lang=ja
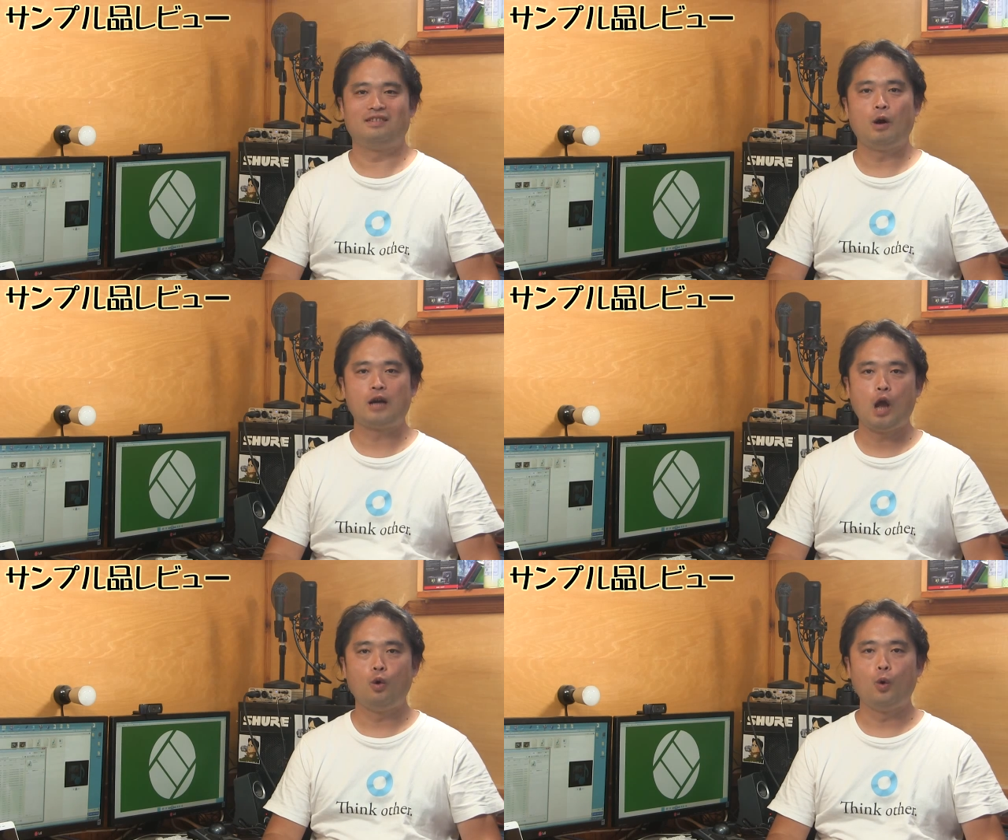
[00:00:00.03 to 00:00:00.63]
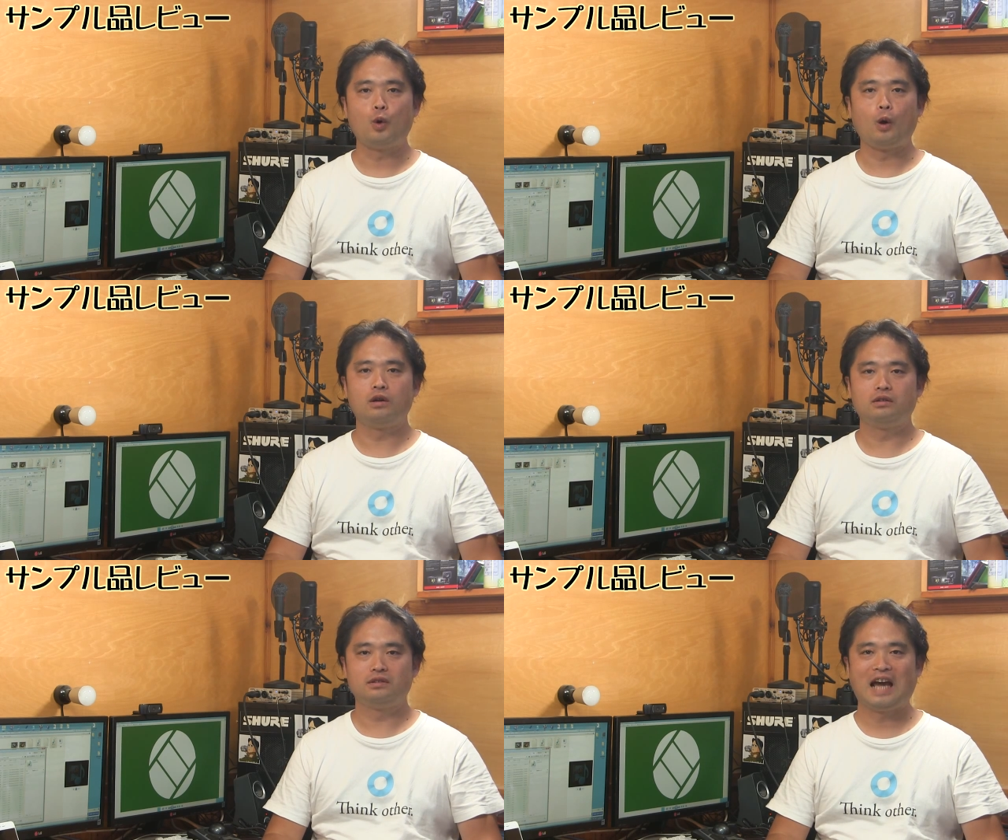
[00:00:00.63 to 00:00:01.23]
動画解放
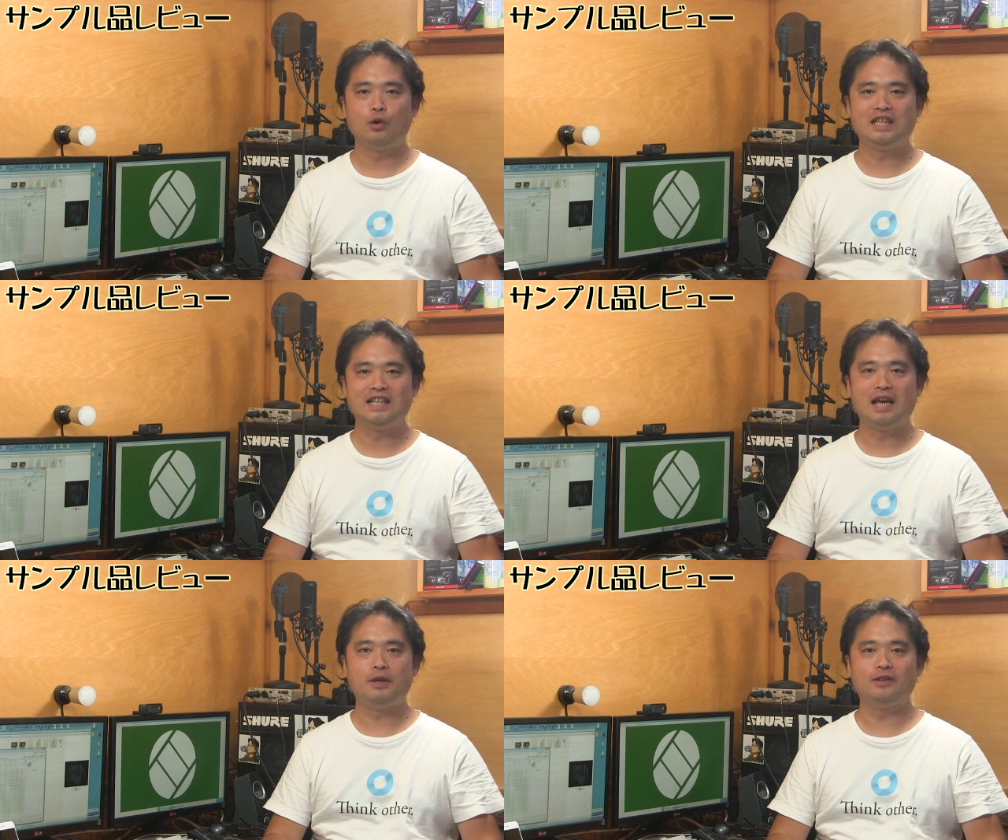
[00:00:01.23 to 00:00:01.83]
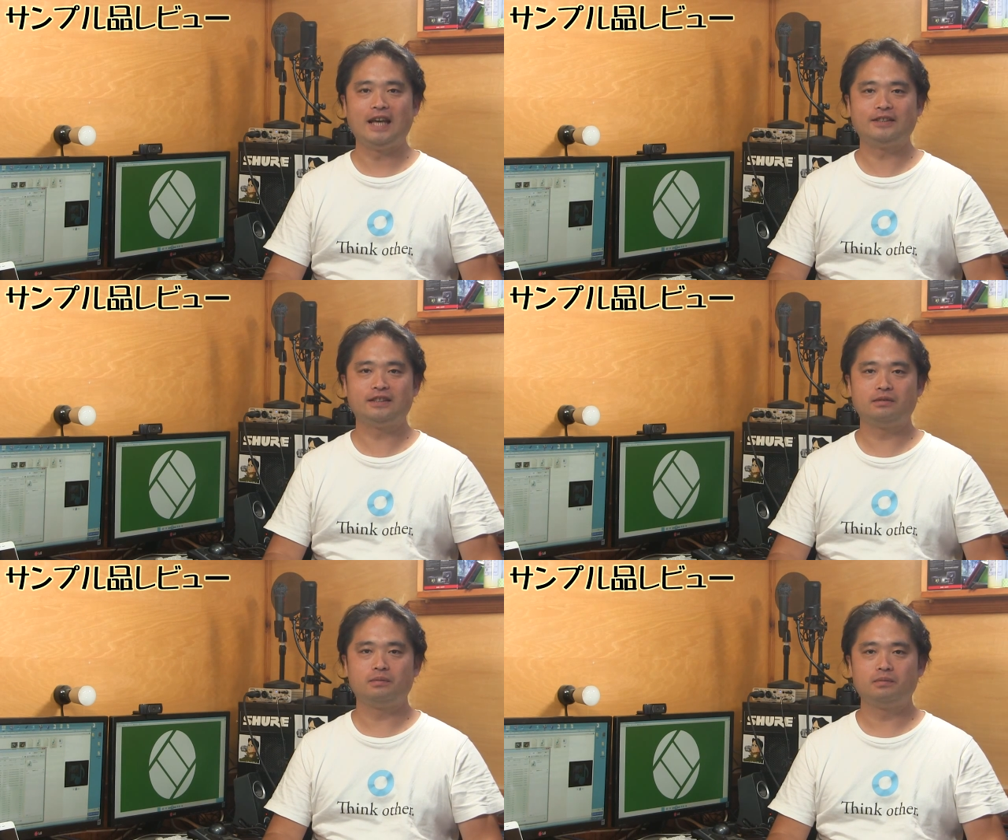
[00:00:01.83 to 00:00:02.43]
軍、楽しいレビューで
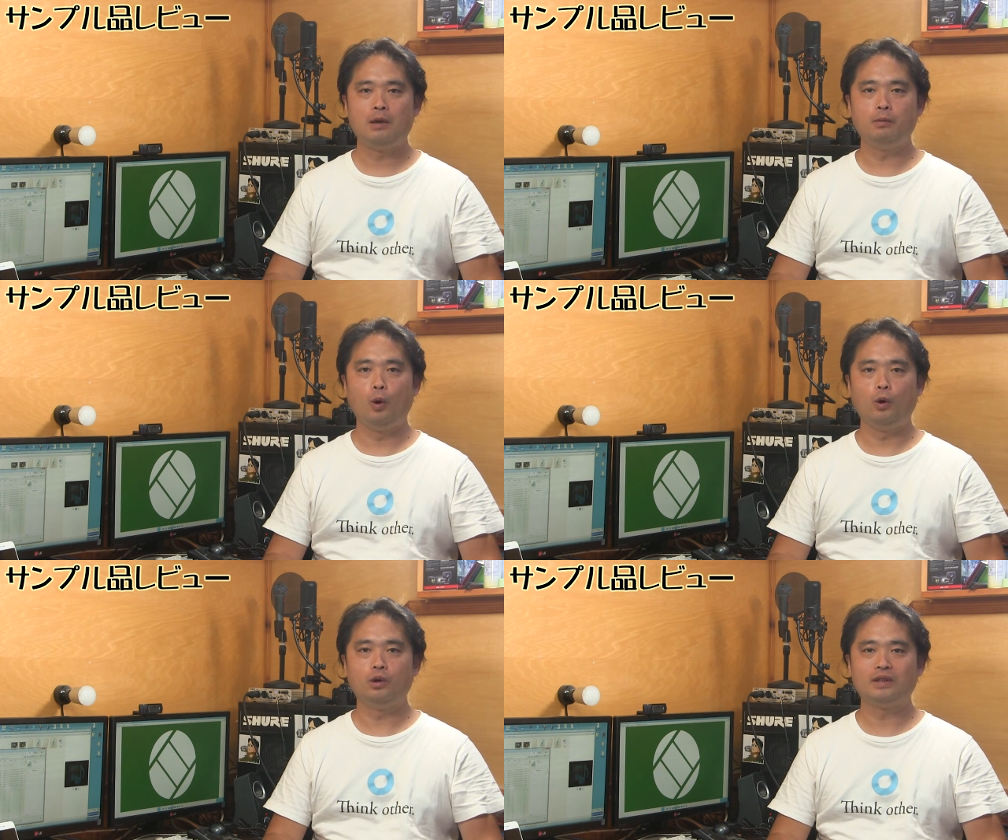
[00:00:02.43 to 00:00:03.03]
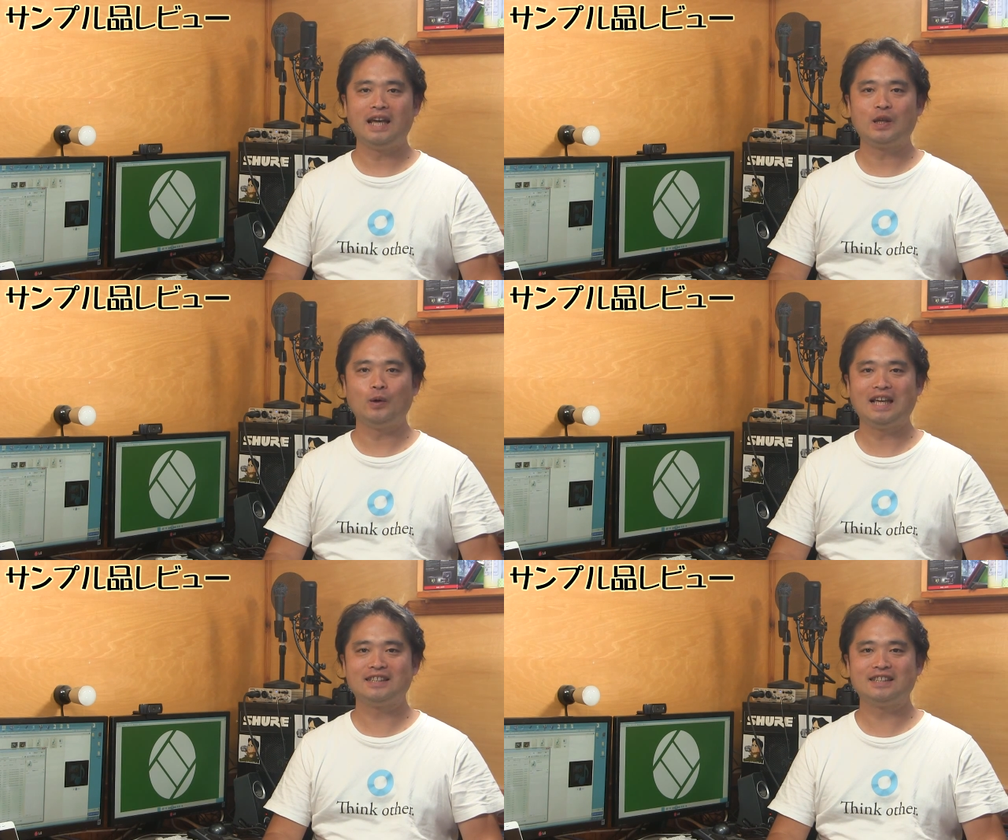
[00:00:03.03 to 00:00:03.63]
す。M4 の提
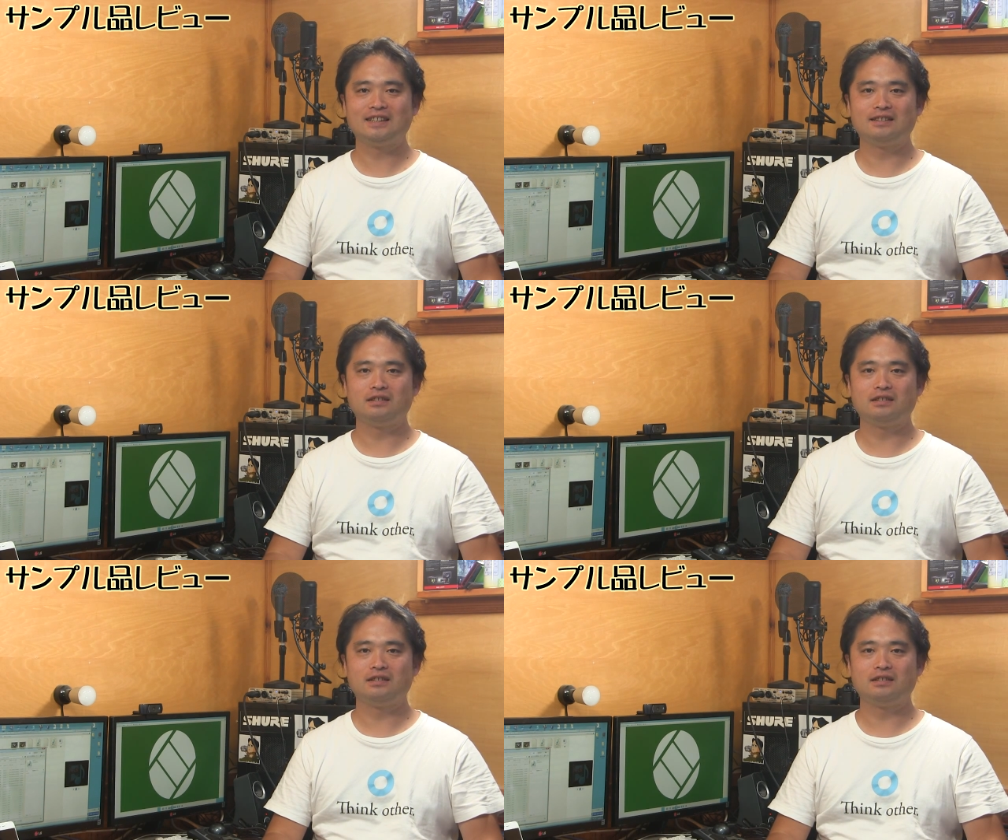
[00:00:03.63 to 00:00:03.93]
供です。